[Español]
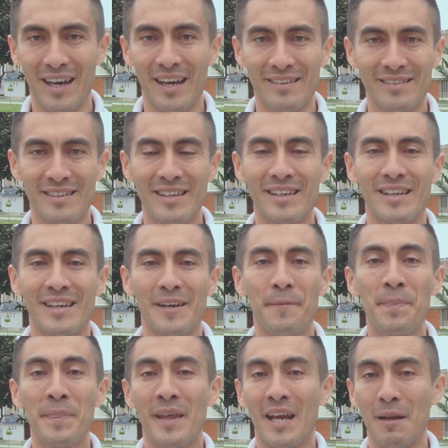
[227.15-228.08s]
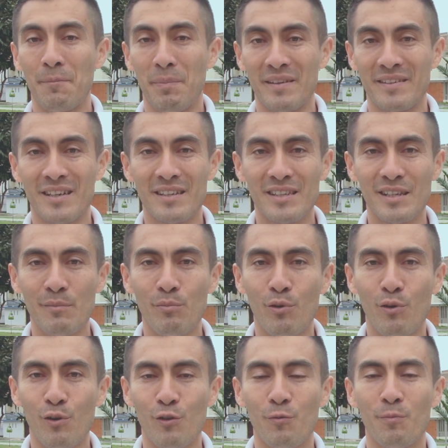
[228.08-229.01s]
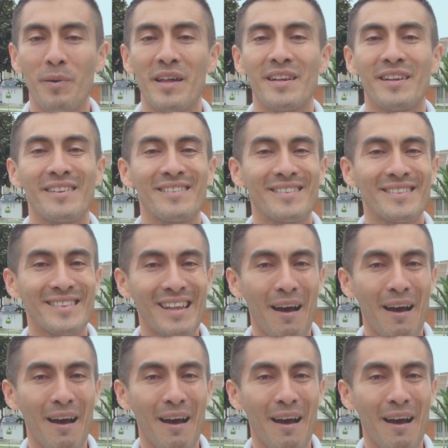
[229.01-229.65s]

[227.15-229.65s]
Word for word: Así que el pasar tiempo con los padres